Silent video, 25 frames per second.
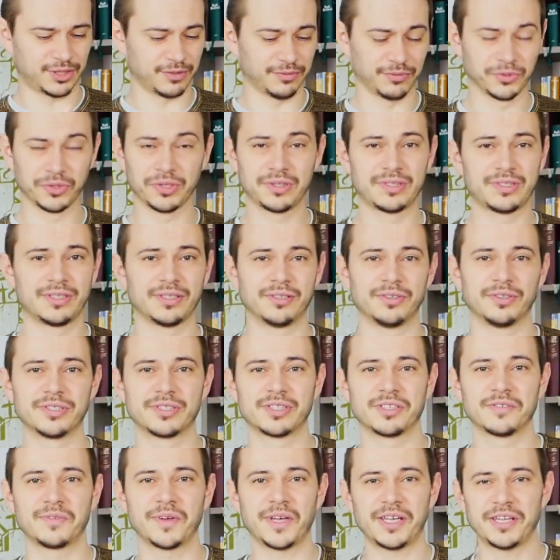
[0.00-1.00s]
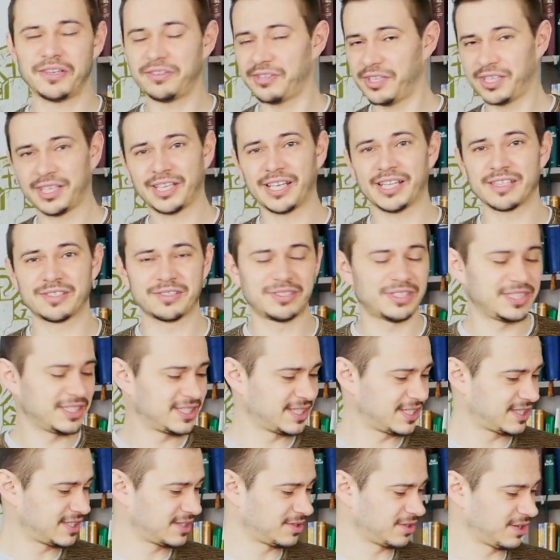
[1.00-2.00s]
Gewürze und so weiter. Und dann kannst du
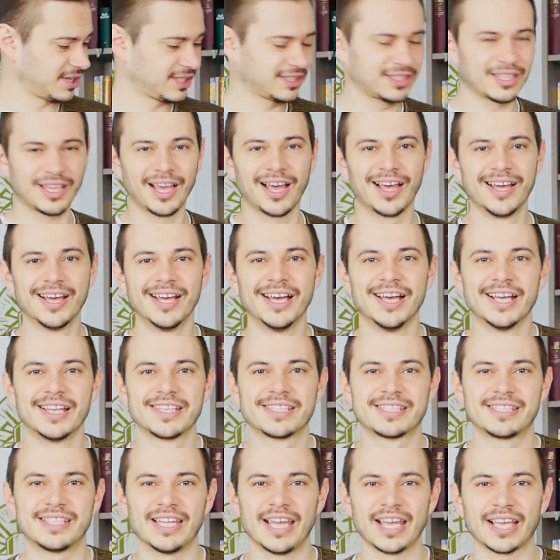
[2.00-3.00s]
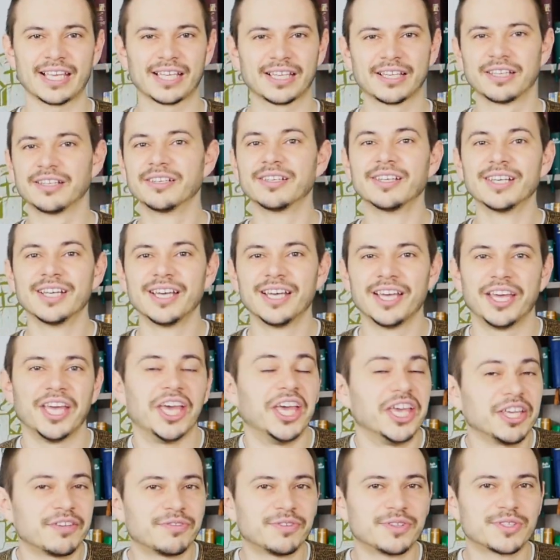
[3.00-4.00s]
dieses Zeug da snacken.
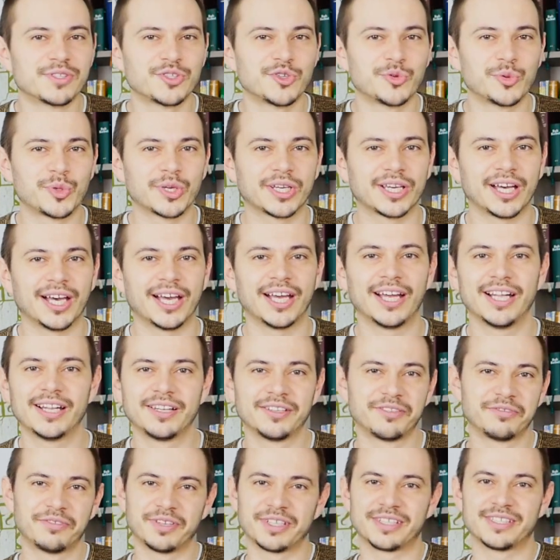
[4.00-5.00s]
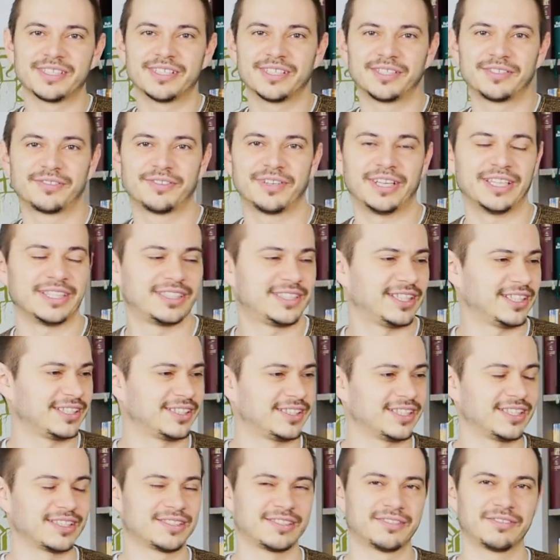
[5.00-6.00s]
Ich finde es übel geil. Weiß nicht, vielleicht
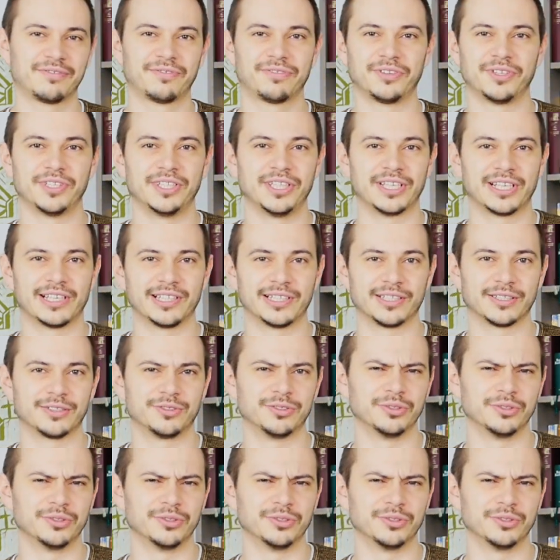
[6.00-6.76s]
denkt ihr jetzt voll der eklige